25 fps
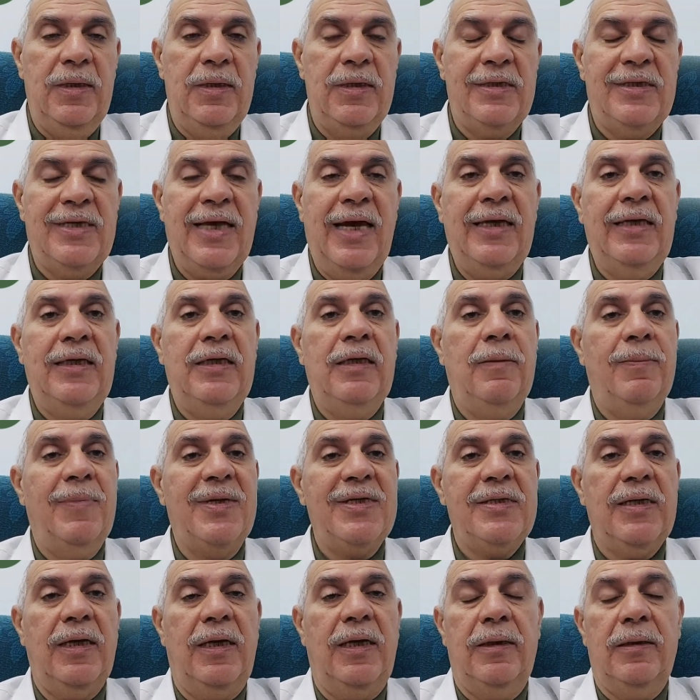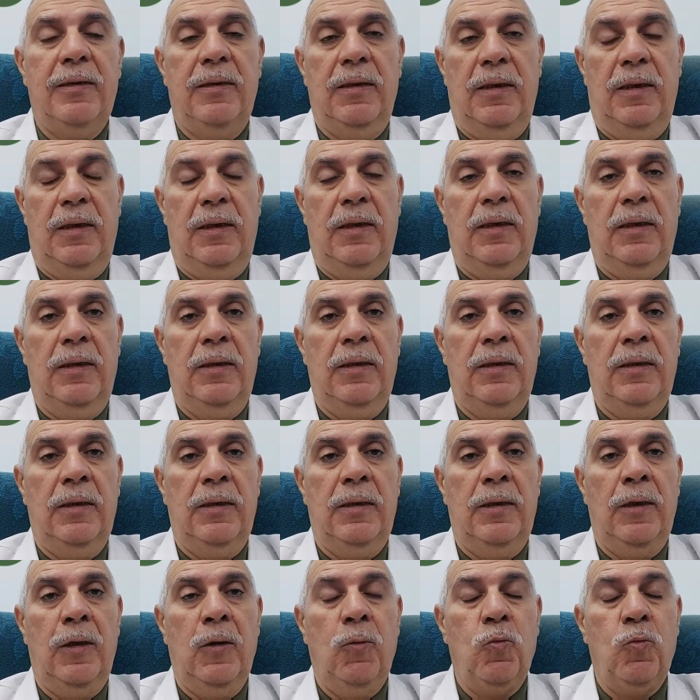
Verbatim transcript: زي مثلا آه،